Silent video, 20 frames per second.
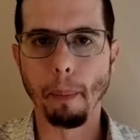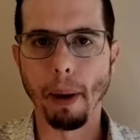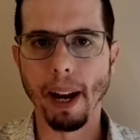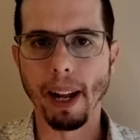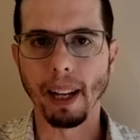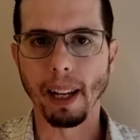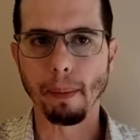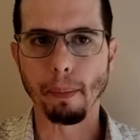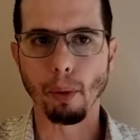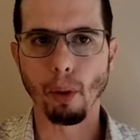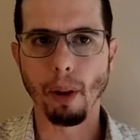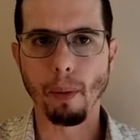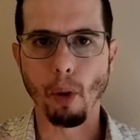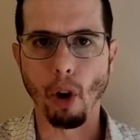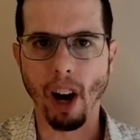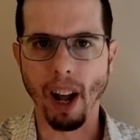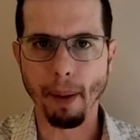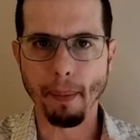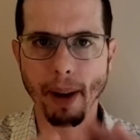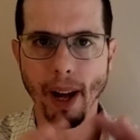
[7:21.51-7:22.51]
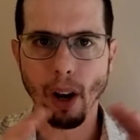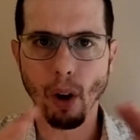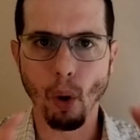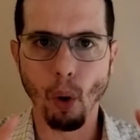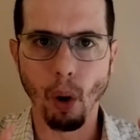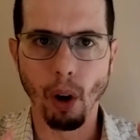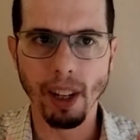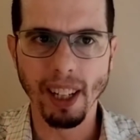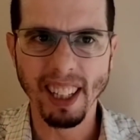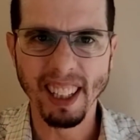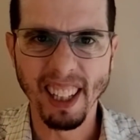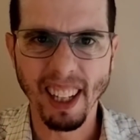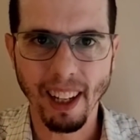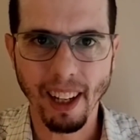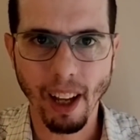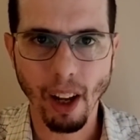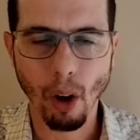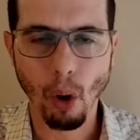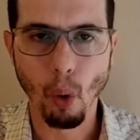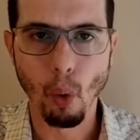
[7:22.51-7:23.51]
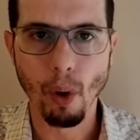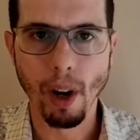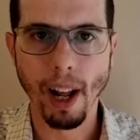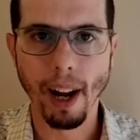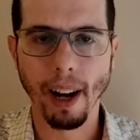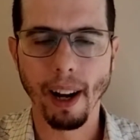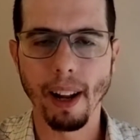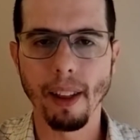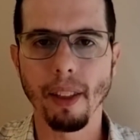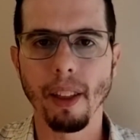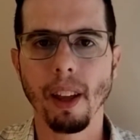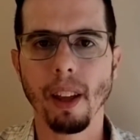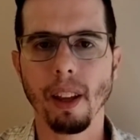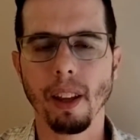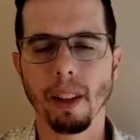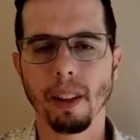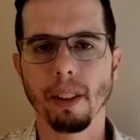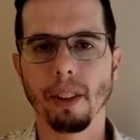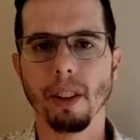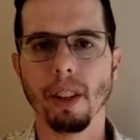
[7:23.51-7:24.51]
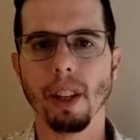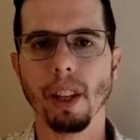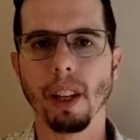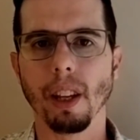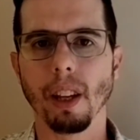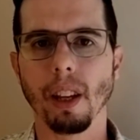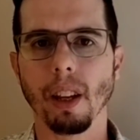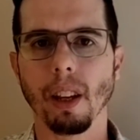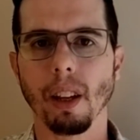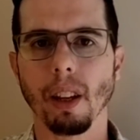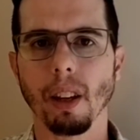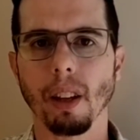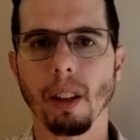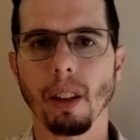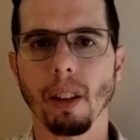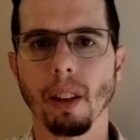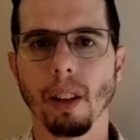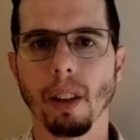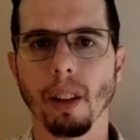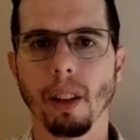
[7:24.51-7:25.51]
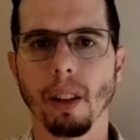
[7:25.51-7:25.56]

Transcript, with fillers: para que podamos armar y tejer una red de,